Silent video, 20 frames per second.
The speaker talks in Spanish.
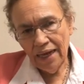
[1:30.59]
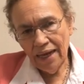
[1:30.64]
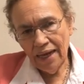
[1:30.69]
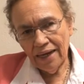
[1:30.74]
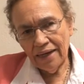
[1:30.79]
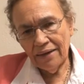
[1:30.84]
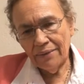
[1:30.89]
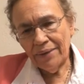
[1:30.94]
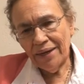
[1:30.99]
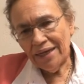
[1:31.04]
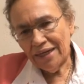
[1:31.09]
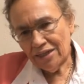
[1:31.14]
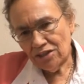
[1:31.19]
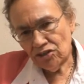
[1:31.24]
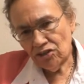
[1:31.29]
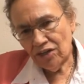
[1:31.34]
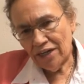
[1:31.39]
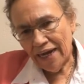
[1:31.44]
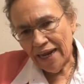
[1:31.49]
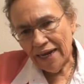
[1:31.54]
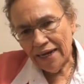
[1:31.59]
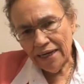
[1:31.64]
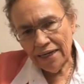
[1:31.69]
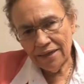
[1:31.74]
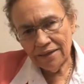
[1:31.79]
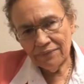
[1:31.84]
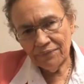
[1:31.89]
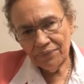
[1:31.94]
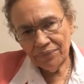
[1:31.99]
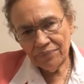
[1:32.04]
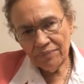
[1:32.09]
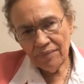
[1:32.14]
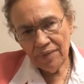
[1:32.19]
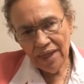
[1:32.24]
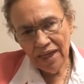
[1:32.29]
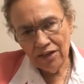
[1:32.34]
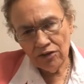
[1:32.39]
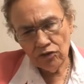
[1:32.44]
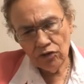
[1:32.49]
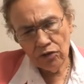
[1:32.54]
a nivel nacional
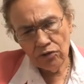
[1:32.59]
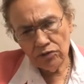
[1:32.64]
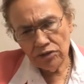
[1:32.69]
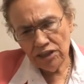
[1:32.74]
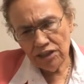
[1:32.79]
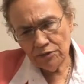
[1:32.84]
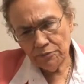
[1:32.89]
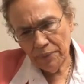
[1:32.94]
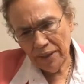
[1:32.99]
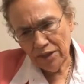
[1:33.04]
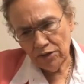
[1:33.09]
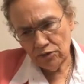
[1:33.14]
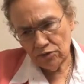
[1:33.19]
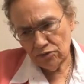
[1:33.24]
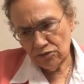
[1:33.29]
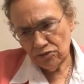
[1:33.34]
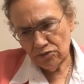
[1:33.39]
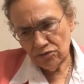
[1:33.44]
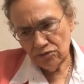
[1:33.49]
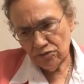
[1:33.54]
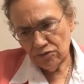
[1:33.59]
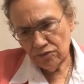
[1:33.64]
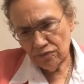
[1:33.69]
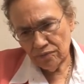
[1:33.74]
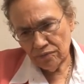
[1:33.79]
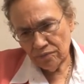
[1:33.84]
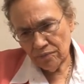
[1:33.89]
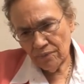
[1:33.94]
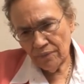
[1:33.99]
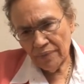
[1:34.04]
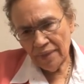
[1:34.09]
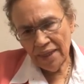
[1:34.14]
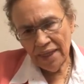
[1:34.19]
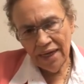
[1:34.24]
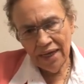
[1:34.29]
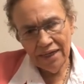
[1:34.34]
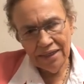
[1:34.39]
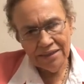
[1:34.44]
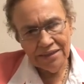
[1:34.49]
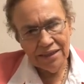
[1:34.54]
en todos los aspectos.
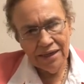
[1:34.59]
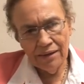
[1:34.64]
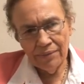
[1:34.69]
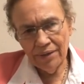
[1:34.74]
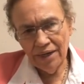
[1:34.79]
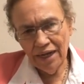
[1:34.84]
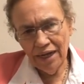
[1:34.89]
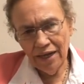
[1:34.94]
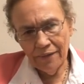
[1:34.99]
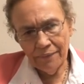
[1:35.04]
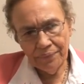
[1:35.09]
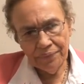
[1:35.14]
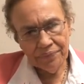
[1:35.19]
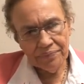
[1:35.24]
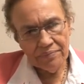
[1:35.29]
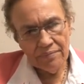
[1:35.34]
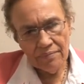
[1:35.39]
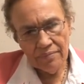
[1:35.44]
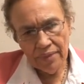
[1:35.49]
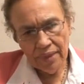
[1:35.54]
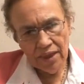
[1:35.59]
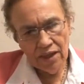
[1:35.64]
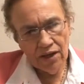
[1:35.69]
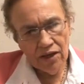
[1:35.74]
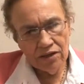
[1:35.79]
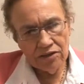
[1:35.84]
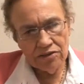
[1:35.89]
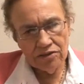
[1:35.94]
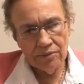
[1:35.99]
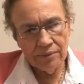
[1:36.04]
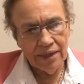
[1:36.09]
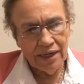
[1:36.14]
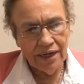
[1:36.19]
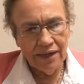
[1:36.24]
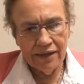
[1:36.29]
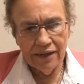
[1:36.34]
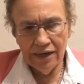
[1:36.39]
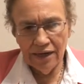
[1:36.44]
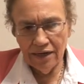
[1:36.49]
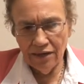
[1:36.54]
Ahí se habla sobre
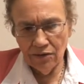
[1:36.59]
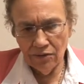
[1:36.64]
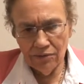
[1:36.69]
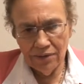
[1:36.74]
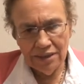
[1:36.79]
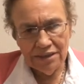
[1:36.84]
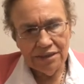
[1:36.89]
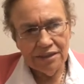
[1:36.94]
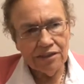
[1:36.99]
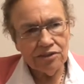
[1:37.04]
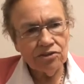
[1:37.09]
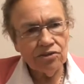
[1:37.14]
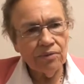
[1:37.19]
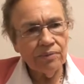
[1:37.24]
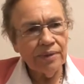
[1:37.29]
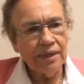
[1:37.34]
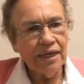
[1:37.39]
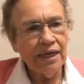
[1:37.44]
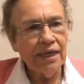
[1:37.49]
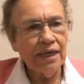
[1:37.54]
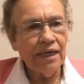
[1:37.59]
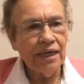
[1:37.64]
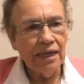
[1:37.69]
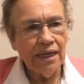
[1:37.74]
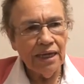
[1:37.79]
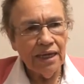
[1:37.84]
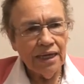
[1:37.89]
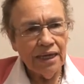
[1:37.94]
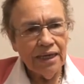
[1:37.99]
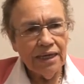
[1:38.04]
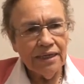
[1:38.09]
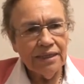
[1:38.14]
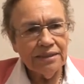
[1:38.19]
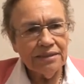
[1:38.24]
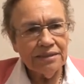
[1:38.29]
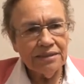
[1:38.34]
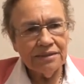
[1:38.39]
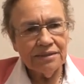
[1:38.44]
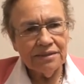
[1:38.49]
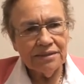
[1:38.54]
la delincuencia, sobre
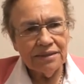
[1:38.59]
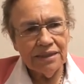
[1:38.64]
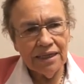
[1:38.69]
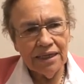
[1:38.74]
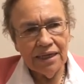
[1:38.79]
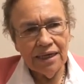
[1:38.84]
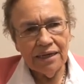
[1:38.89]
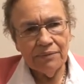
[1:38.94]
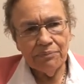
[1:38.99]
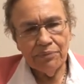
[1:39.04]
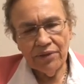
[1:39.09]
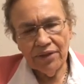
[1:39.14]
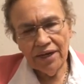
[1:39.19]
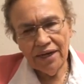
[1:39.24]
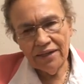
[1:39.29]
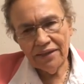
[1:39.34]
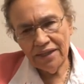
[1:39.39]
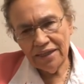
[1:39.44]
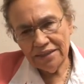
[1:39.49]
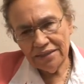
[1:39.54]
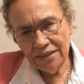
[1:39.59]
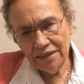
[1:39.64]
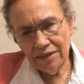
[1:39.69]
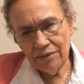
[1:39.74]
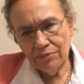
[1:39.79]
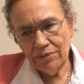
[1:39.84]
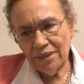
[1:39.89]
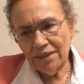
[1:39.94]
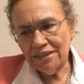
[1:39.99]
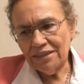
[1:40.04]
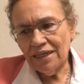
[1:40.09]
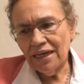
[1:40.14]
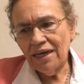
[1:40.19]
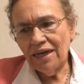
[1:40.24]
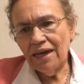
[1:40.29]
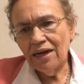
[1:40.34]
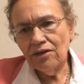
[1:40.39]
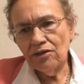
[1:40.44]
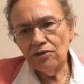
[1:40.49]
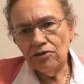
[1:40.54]
este, el poder adquisitivo del
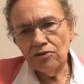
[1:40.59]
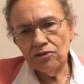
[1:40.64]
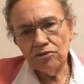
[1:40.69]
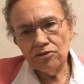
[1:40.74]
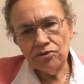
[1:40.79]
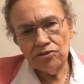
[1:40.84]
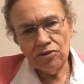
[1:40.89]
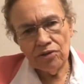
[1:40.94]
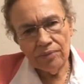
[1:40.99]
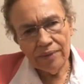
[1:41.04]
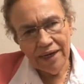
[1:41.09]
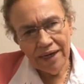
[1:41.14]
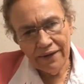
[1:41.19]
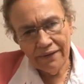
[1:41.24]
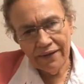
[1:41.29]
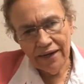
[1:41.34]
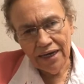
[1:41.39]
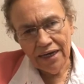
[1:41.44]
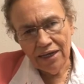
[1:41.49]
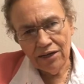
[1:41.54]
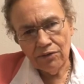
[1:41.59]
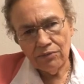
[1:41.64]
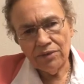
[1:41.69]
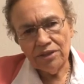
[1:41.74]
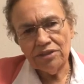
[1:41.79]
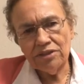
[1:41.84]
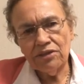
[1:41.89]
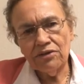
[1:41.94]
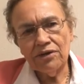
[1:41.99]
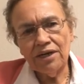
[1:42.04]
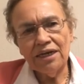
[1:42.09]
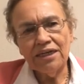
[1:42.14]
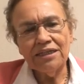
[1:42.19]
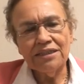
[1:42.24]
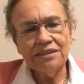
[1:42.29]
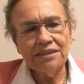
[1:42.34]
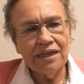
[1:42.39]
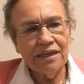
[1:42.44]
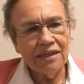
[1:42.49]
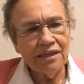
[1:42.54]
salario, sobre la delincuencia
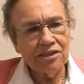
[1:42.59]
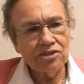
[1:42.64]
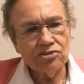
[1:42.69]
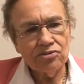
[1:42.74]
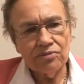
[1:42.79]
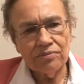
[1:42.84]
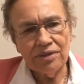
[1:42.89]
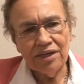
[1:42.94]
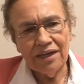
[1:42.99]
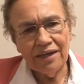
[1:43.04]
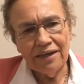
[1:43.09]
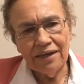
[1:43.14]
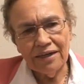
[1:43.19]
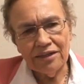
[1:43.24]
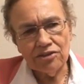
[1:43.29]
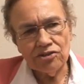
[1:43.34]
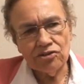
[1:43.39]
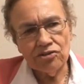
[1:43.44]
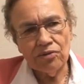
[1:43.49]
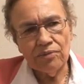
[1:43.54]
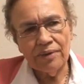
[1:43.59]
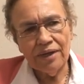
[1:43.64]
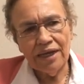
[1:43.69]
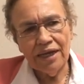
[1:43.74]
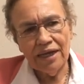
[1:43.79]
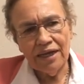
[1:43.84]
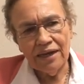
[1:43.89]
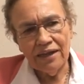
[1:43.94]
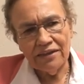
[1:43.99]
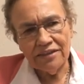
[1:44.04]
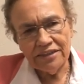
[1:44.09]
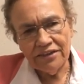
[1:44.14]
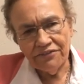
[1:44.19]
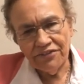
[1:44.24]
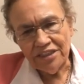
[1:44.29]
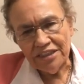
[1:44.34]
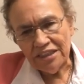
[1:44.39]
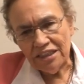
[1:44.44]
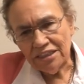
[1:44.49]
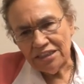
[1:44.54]
organizada, sobre, eh, sobre las
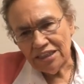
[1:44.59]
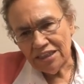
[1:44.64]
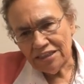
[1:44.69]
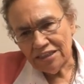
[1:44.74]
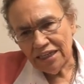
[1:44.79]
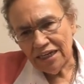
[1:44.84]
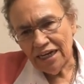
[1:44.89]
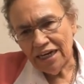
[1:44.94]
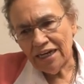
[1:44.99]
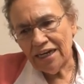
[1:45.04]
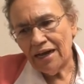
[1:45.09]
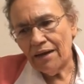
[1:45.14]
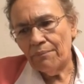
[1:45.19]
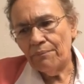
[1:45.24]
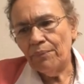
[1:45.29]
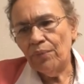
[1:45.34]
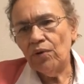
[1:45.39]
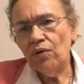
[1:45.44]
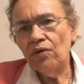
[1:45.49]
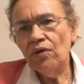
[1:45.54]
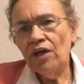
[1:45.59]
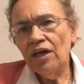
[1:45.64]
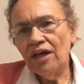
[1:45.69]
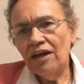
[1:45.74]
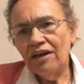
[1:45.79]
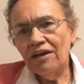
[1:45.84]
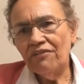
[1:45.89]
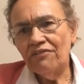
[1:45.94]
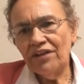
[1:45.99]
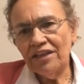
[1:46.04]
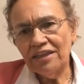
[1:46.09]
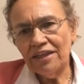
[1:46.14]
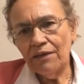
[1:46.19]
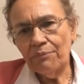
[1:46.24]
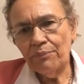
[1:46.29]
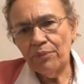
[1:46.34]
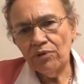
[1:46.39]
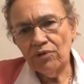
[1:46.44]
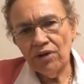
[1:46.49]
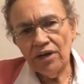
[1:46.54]
deficiencias en el campo, la
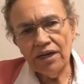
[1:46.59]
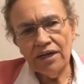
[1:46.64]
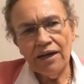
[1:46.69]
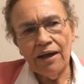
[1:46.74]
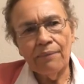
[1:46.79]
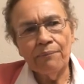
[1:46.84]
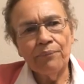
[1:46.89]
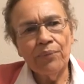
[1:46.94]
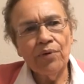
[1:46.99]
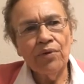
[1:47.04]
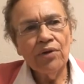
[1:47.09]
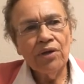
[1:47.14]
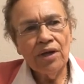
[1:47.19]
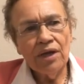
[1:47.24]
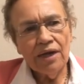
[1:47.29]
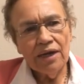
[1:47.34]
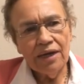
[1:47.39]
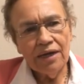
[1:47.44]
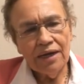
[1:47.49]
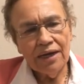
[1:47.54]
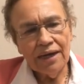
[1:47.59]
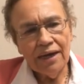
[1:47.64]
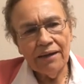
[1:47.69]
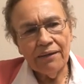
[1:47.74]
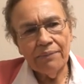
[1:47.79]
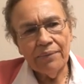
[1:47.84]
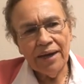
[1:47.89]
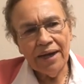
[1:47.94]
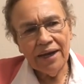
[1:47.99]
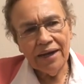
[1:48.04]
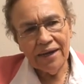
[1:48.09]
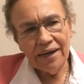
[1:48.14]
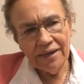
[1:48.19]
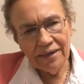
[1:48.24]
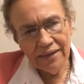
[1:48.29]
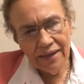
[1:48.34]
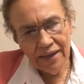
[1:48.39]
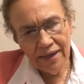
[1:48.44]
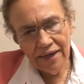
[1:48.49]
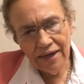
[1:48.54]
falta de apoyo al campo, la baja
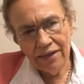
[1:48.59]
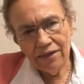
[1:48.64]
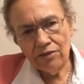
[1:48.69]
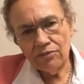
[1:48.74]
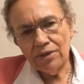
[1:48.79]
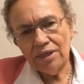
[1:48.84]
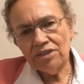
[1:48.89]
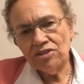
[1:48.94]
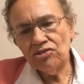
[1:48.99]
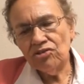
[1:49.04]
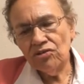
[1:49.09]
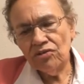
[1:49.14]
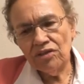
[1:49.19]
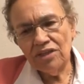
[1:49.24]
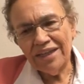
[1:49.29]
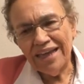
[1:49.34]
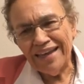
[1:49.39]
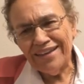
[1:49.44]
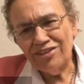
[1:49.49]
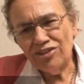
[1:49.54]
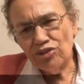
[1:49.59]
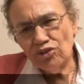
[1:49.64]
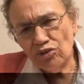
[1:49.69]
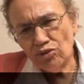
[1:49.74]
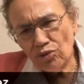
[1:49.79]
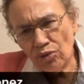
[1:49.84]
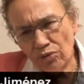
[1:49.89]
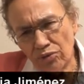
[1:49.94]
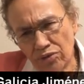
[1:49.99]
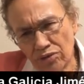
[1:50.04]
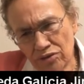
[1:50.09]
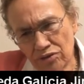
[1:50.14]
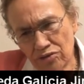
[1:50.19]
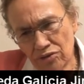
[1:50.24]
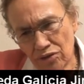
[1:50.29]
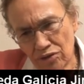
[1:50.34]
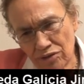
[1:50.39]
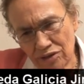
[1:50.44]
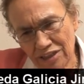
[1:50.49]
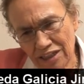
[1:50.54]
calidad de la educación, en
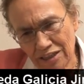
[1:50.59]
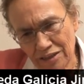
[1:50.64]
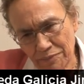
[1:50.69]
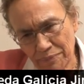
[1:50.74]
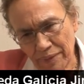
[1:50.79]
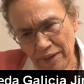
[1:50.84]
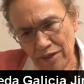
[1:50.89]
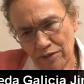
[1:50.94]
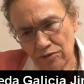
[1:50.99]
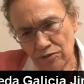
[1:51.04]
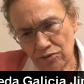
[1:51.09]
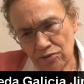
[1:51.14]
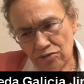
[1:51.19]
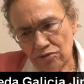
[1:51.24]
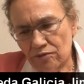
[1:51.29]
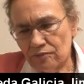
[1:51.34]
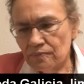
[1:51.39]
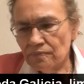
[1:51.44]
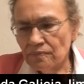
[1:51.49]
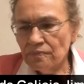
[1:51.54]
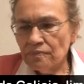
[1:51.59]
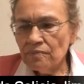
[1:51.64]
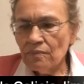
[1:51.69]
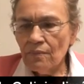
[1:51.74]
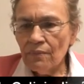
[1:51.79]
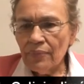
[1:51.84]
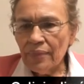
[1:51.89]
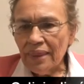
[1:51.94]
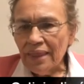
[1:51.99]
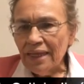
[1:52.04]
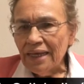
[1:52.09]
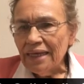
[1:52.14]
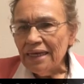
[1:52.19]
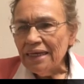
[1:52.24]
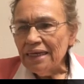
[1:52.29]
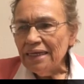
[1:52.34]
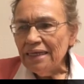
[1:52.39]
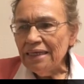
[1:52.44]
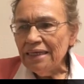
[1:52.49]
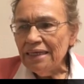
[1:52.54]
todos los aspectos.
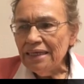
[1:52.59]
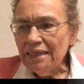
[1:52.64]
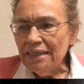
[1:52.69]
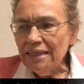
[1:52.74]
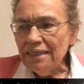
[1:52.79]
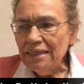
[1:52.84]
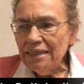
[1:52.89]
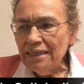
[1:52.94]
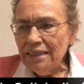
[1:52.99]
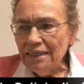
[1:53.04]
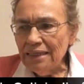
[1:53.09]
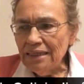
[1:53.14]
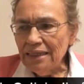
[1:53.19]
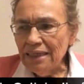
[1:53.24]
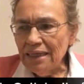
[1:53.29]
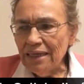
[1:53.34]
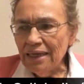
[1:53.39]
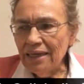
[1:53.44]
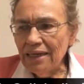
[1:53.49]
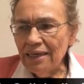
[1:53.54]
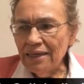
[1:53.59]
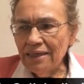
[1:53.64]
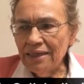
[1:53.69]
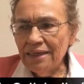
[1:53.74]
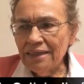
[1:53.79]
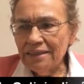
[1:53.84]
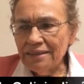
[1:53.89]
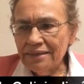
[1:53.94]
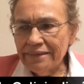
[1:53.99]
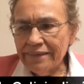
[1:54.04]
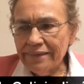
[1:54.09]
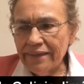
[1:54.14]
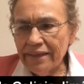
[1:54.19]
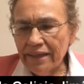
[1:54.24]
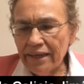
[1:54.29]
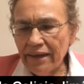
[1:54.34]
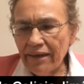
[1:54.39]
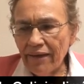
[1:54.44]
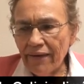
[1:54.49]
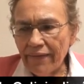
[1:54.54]
Y, y
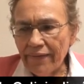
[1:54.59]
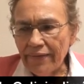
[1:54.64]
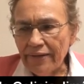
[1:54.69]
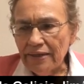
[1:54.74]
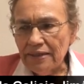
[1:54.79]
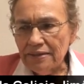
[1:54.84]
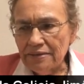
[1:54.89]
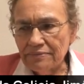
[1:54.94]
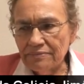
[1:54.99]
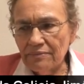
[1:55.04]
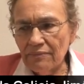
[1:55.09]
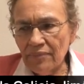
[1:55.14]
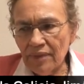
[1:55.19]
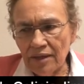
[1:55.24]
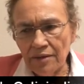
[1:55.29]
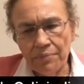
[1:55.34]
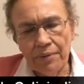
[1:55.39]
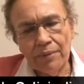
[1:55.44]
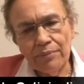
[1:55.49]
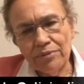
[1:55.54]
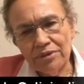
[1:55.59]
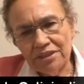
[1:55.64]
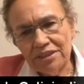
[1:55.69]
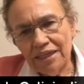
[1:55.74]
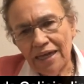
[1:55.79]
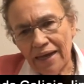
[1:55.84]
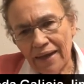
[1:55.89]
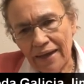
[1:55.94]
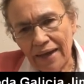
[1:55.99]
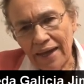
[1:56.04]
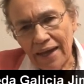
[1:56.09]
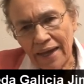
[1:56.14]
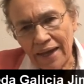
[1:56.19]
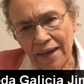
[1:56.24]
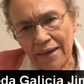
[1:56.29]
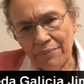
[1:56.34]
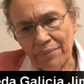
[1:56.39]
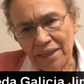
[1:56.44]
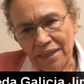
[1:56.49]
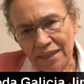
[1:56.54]
este, y vamos a,
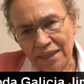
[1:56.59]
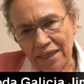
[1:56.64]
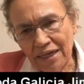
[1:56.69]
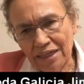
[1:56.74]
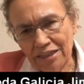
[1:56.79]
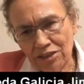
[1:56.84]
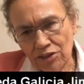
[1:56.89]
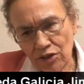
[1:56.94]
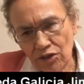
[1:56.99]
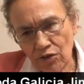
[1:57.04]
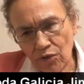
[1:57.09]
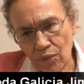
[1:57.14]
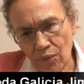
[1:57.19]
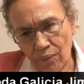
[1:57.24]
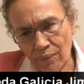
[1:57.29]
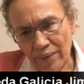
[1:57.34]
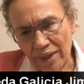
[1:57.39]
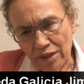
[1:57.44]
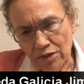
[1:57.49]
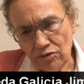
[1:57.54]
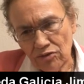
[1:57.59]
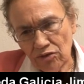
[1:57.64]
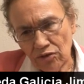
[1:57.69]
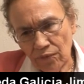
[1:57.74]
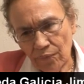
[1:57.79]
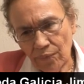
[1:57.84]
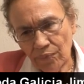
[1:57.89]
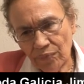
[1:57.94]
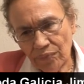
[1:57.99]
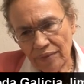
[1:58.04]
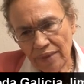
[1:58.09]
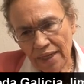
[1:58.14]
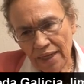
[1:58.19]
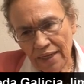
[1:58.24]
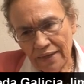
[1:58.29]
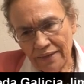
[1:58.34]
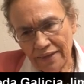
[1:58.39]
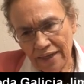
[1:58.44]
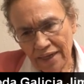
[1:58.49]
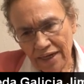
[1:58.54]
emitir ese documento
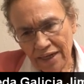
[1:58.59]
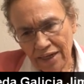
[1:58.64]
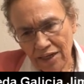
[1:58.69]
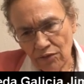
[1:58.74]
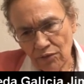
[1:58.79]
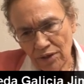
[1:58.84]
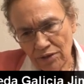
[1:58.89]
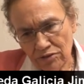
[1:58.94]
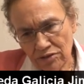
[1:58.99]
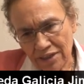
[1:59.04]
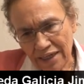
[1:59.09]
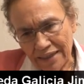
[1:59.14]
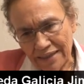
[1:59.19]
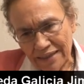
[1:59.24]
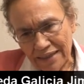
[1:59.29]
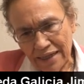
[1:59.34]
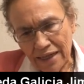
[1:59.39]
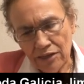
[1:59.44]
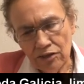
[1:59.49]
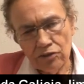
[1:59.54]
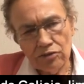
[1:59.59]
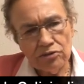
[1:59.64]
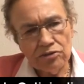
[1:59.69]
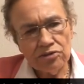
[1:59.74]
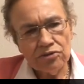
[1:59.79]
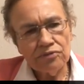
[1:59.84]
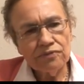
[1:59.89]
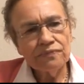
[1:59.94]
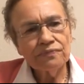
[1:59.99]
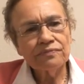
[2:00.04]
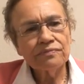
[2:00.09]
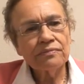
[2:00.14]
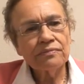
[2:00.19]
dirigido a los candidatos